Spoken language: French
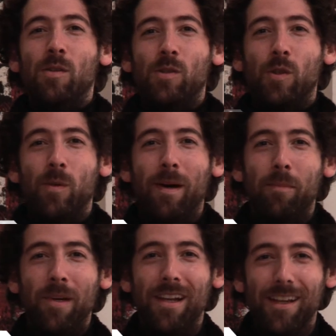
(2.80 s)
Je
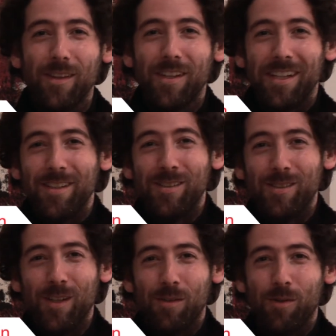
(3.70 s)
m'appelle Andrés
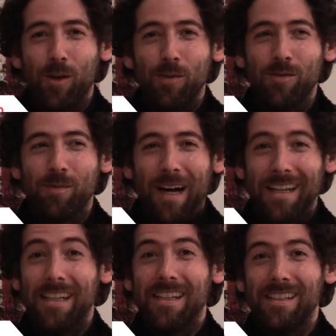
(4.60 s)
Livov
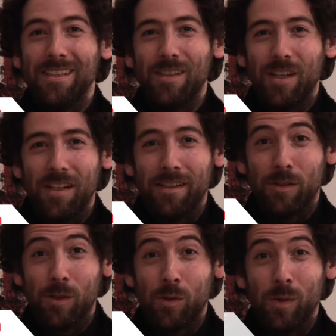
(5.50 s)
Maklin et
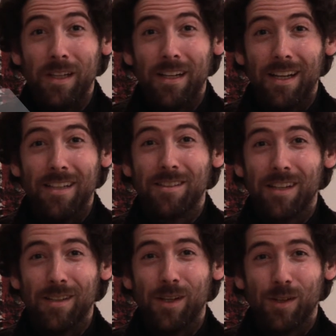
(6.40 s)
je suis le
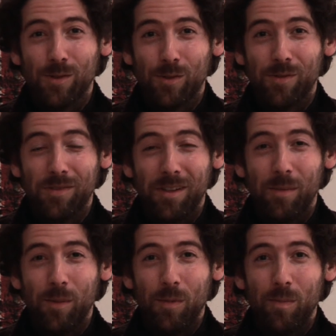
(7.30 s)
réalisateur du
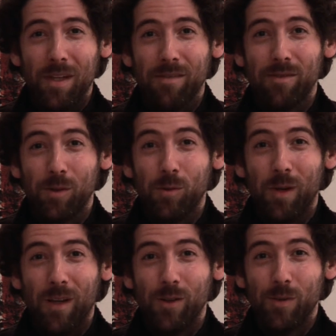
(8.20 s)
film Bienvenue
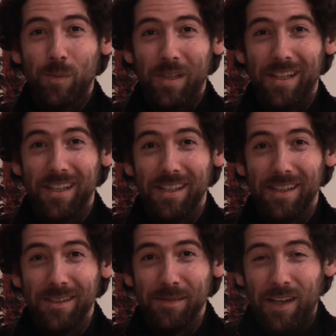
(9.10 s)
à Los
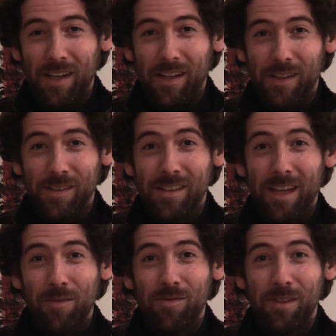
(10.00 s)
Pereira. Euh, c'est
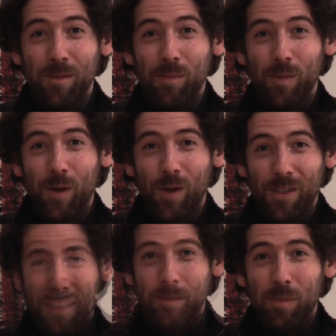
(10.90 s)
un film euh,
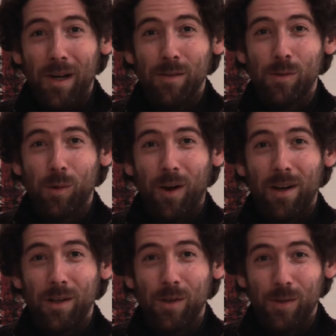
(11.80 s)
qui parle de
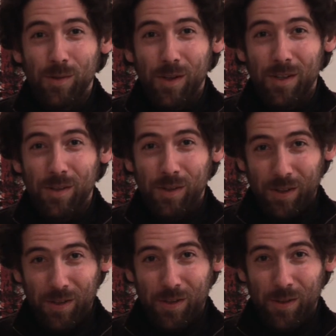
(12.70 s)
rencontres
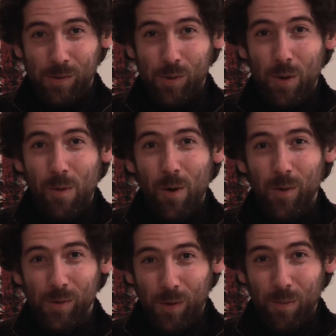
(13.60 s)
entre deux
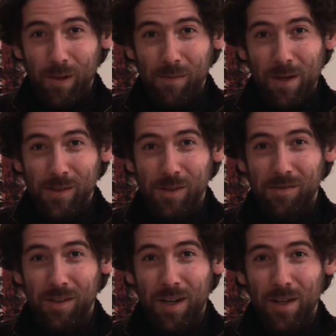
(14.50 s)
mondes complètement
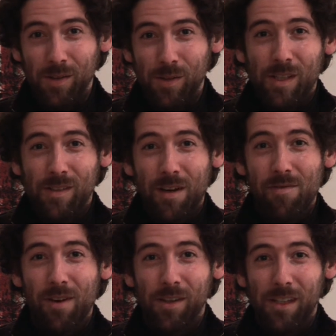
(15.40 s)
différents, des
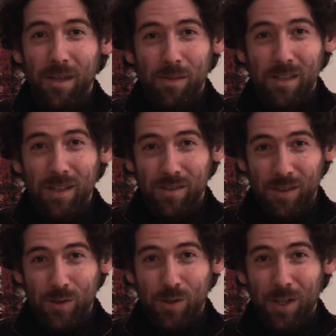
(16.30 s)
enfants qui habitent dans
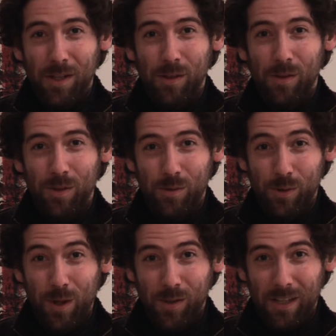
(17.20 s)
un jungle du
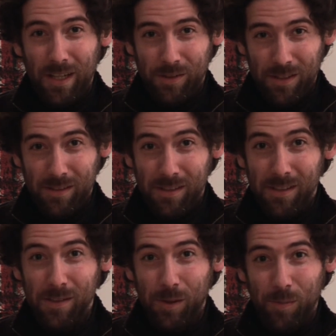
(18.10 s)
nord de
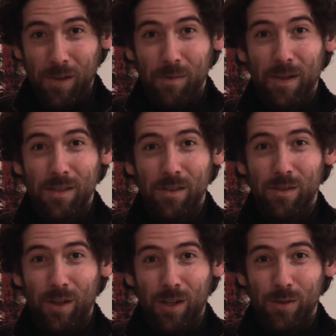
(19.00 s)
l'Argentine, complètement
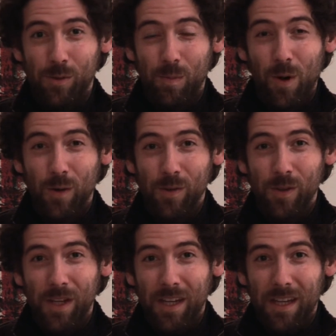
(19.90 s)
isolés du monde,
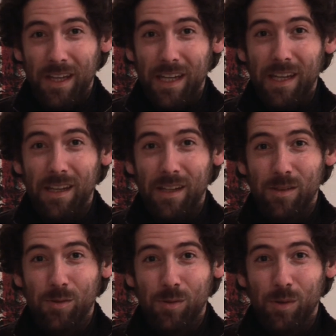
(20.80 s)
et
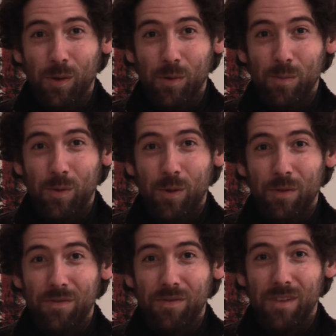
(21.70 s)
un groupe de
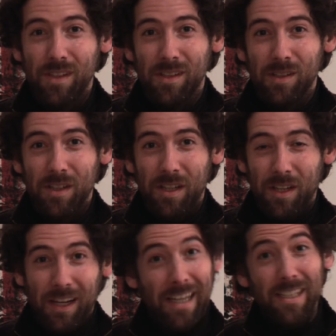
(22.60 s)
filles
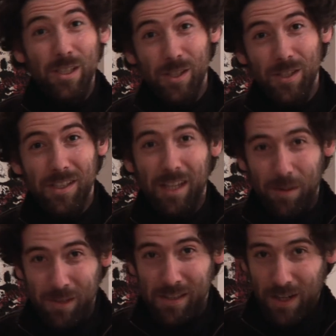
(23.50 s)
riches qui
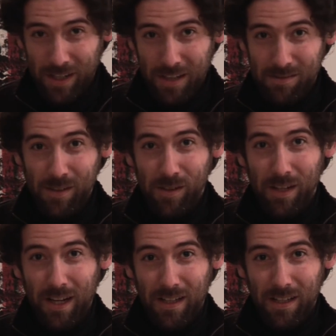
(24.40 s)
habitent dans la ville
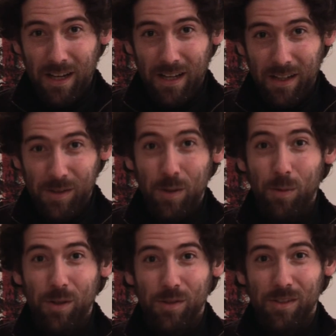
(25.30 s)
euh, de
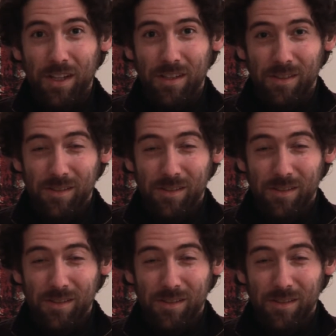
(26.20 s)
Buenos Aires.